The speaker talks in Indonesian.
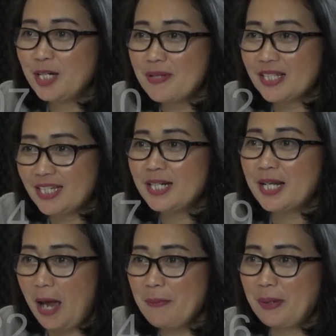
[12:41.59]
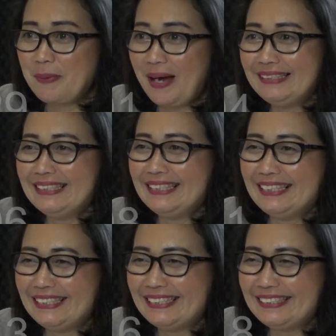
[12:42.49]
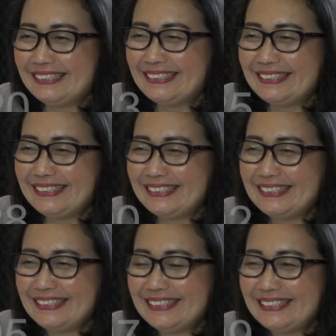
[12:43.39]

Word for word: Trans biasanya ya, dirapi trans, pak. Ya, ya transparansi nggak nggak